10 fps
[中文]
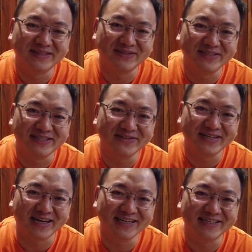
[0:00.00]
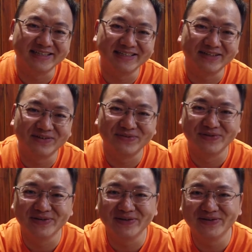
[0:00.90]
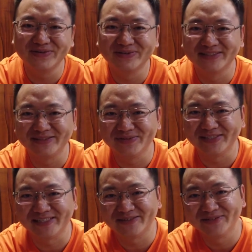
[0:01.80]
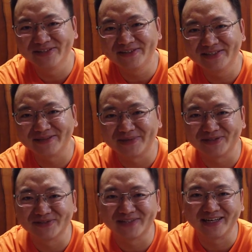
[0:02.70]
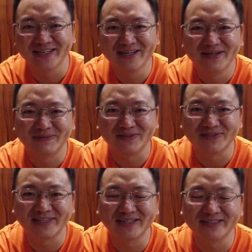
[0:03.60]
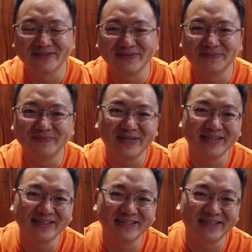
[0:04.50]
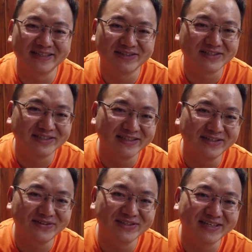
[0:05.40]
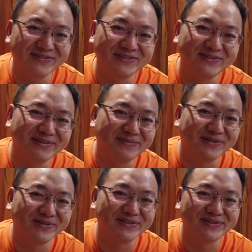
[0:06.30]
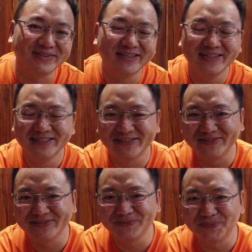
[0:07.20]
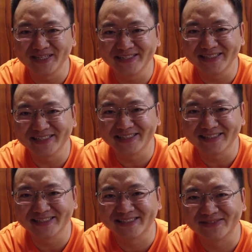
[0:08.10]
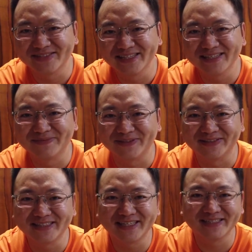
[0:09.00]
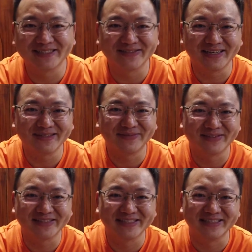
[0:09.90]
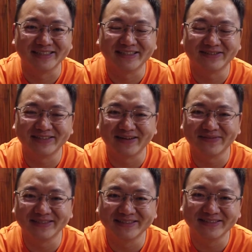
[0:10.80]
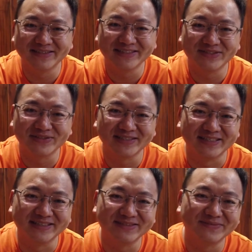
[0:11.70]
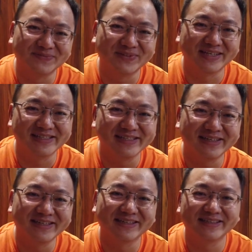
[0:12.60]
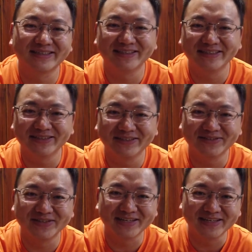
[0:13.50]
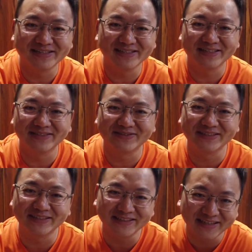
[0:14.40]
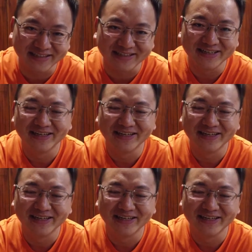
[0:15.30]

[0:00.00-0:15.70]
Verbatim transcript: 然后人家又赶你，然后我又雨停了，我又得跑出来。跑出来，然后我卖个一两个小时，又下雨又得跑回去，就搬这个箱子从这里跑到那里，从那里跑到这里，然后他们就一群人就跟着那里一一会儿跟到这里，一会儿跟到那里，